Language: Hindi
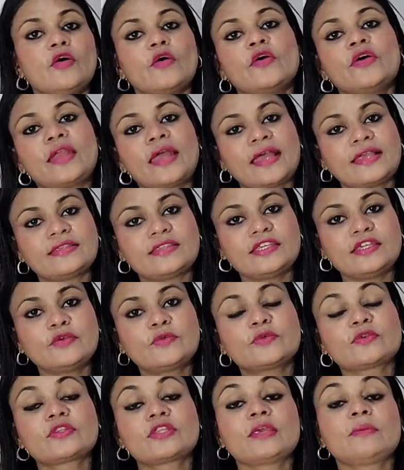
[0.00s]
और ऐसे ही
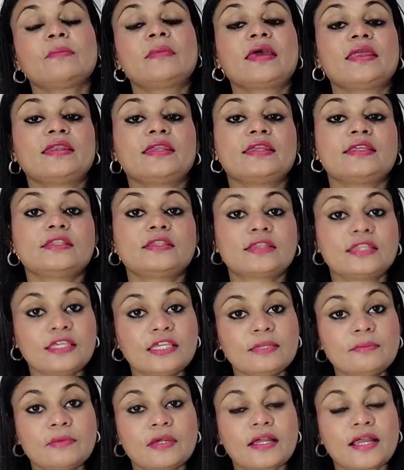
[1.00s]
कुर्ते मैंने
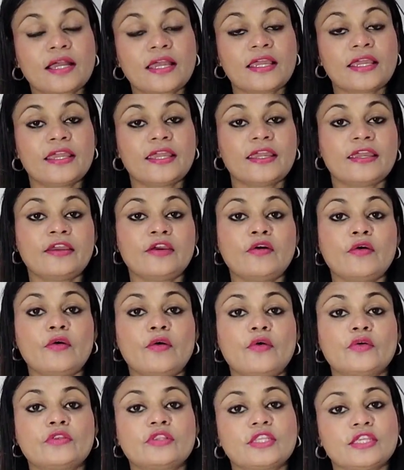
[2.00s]
तीन मंगाए हैं
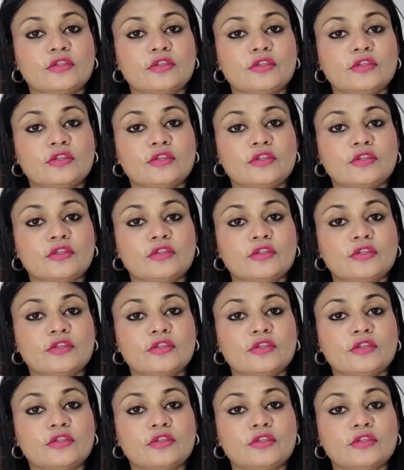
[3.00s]
और